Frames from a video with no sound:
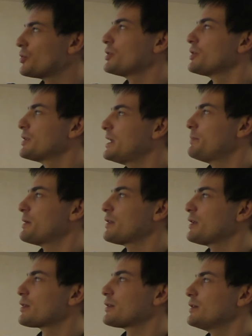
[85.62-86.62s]
кодинг для
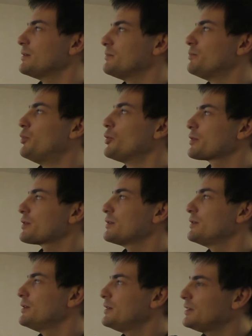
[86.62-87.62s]
позиции POS
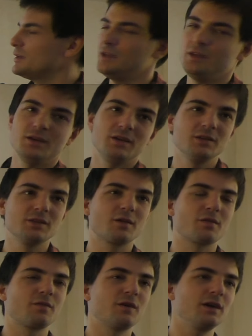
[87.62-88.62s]
и
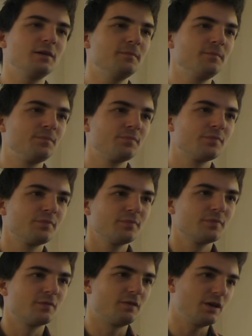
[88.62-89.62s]
индекса 2i.
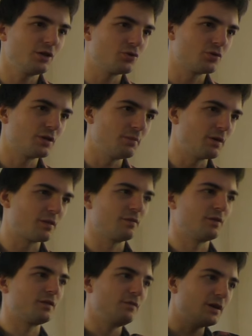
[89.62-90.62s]
2i четное место
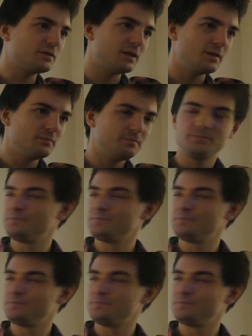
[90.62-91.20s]
в этом векторе.